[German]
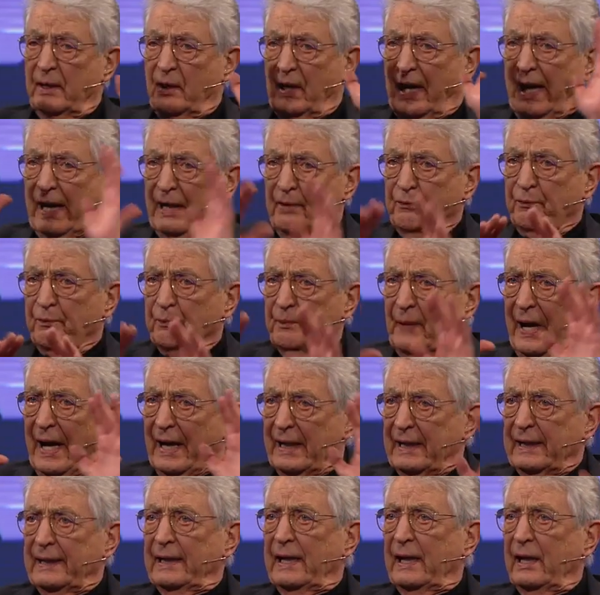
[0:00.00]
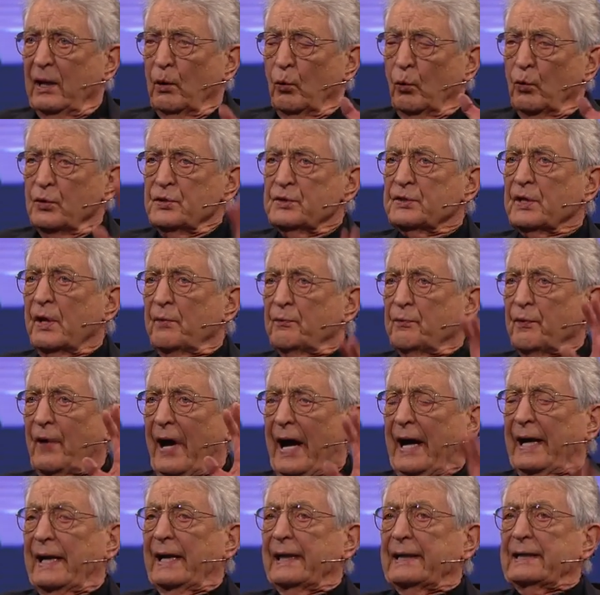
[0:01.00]
Sie greifen eine Wer unsere
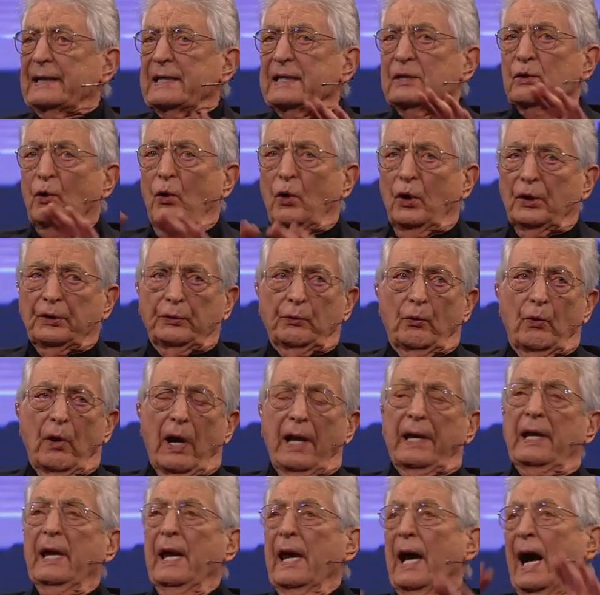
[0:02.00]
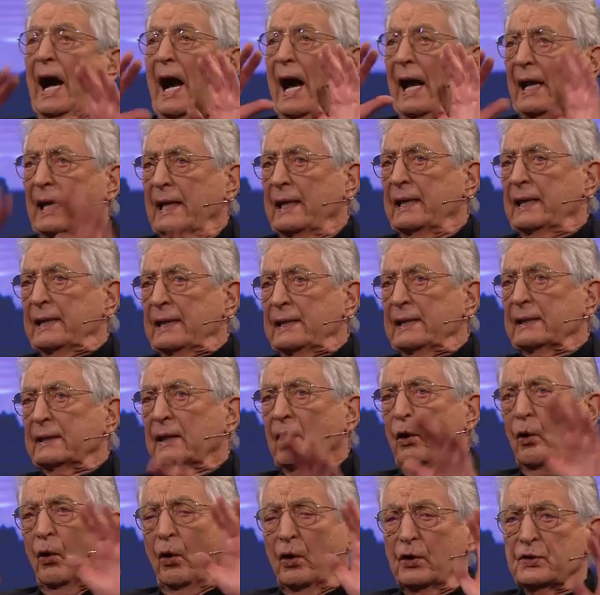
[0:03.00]
freiheitliche denn? Ordnung an. Alle
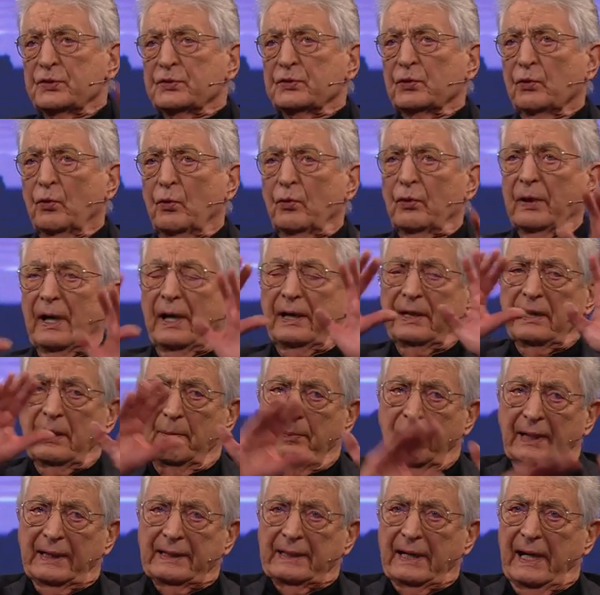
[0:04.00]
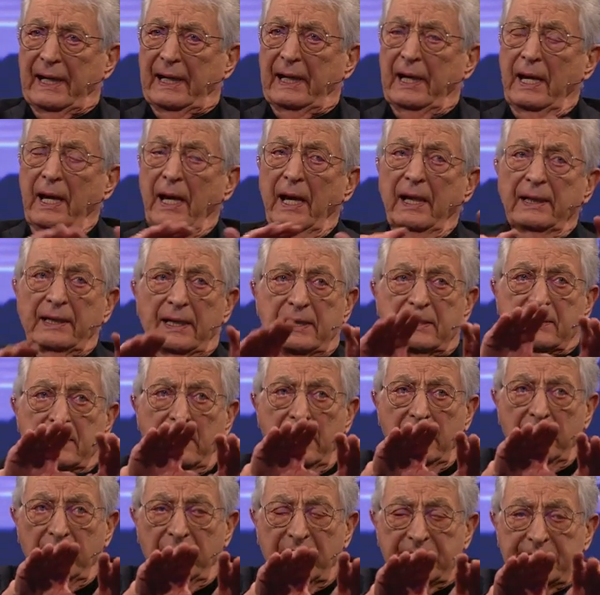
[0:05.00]
Ihre Äußerungen in der Partei, das
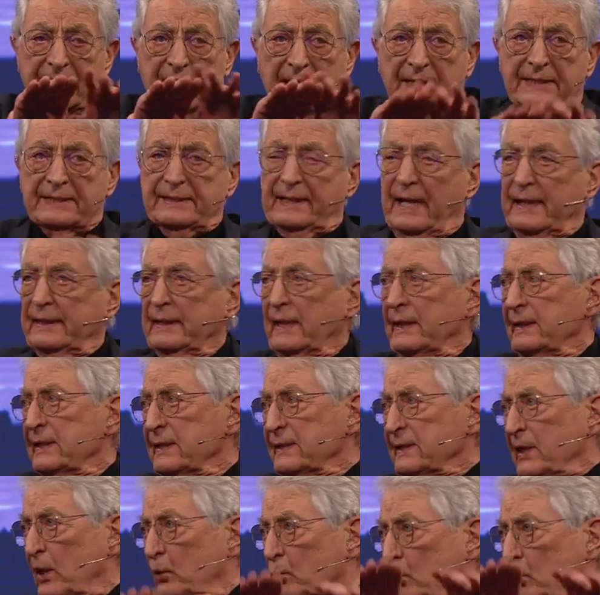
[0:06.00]
Sachsen-Anhalt ist